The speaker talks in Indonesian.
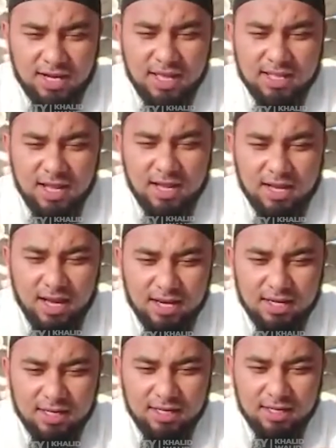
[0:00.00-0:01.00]

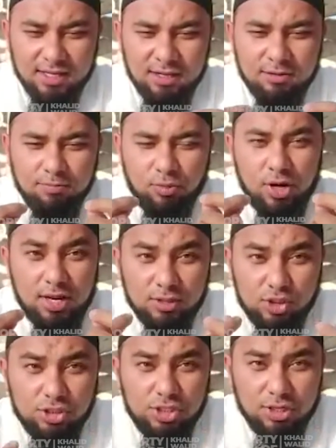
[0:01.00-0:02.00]
datangkan bulan
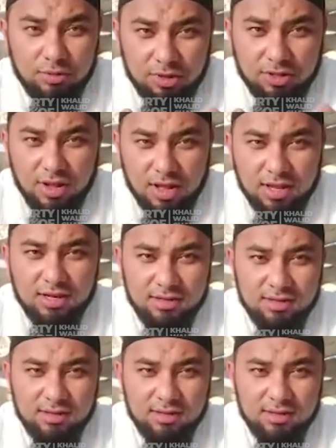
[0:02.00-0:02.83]
suci Ramadan